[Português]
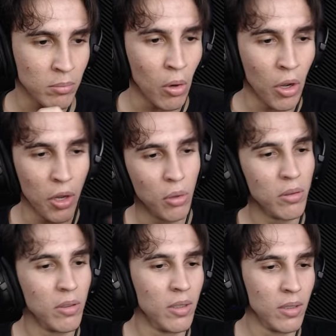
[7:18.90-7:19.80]
Morreu.
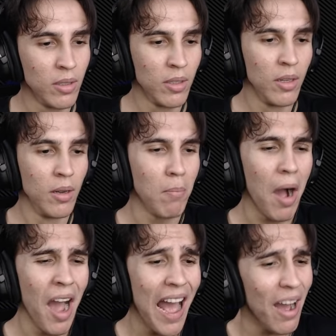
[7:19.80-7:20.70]

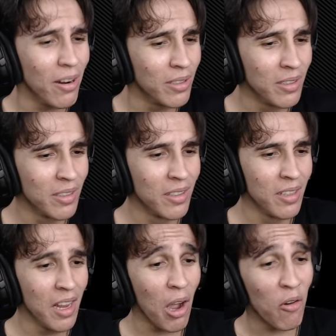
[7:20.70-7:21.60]
Morreu!
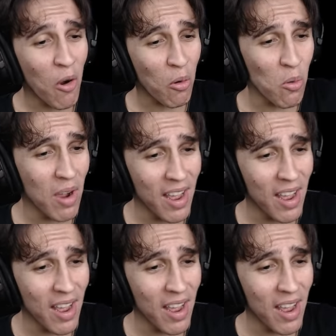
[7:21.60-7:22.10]
Eu vou com